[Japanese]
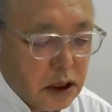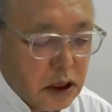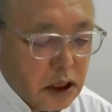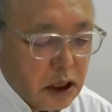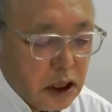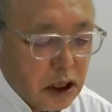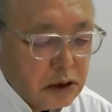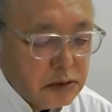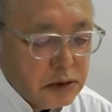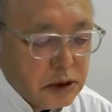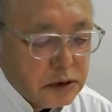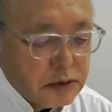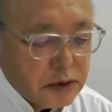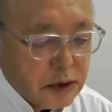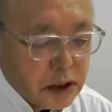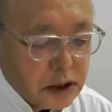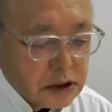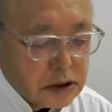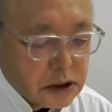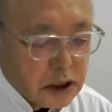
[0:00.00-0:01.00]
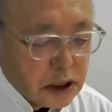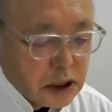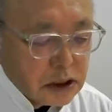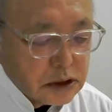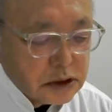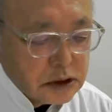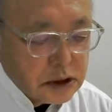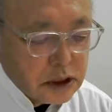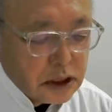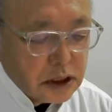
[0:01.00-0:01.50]
IMF は3
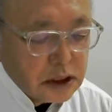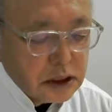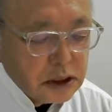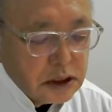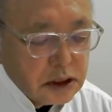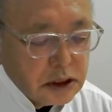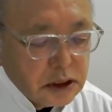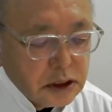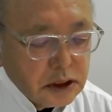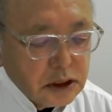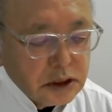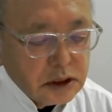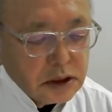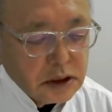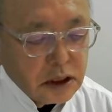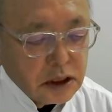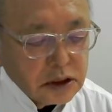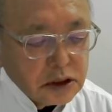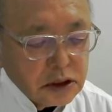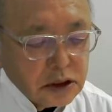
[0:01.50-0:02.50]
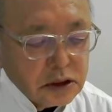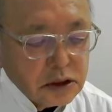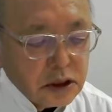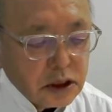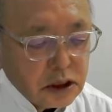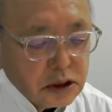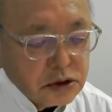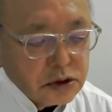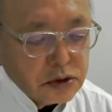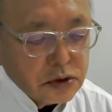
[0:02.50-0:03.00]
月以来、
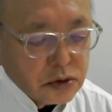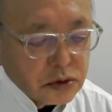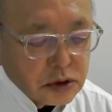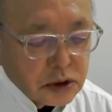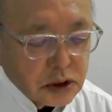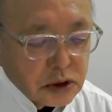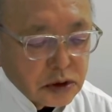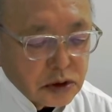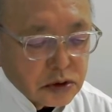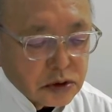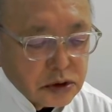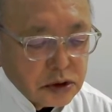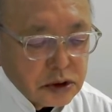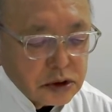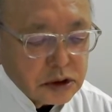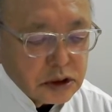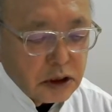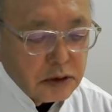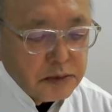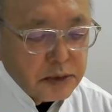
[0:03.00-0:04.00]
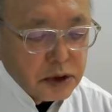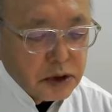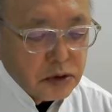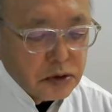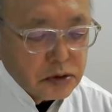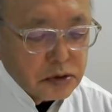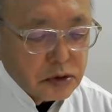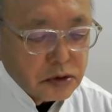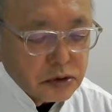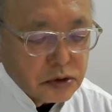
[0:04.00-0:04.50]
76カ国に300
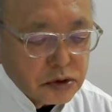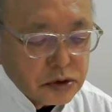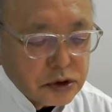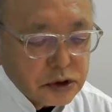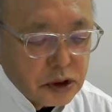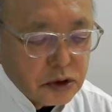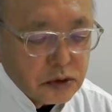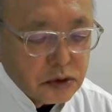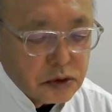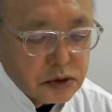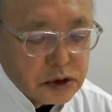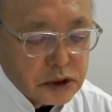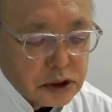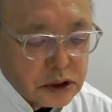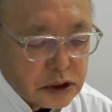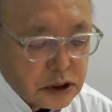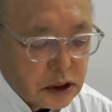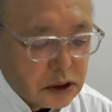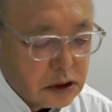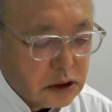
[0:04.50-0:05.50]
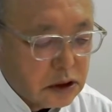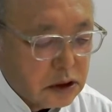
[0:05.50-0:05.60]
億ドルの支援をしてきた。